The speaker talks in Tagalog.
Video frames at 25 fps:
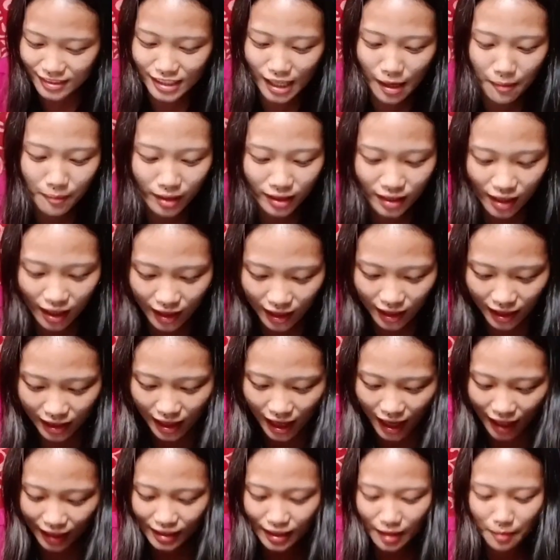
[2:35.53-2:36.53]
Sama na rin
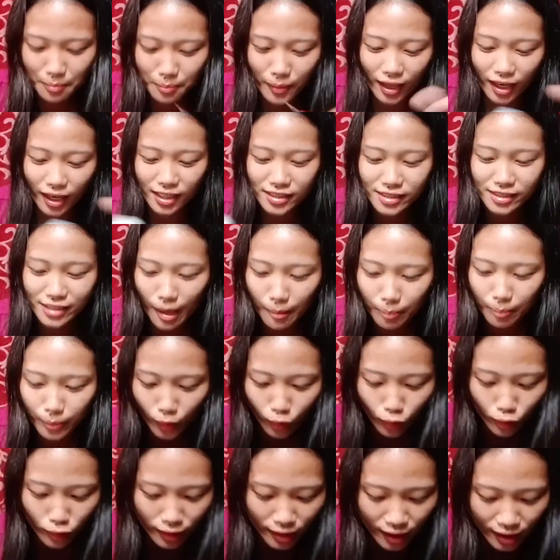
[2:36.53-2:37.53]
natin. Parang
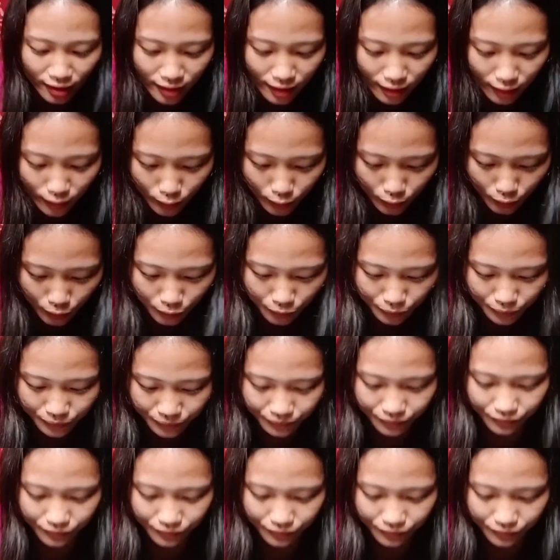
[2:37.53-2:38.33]
shopping haul na din ito.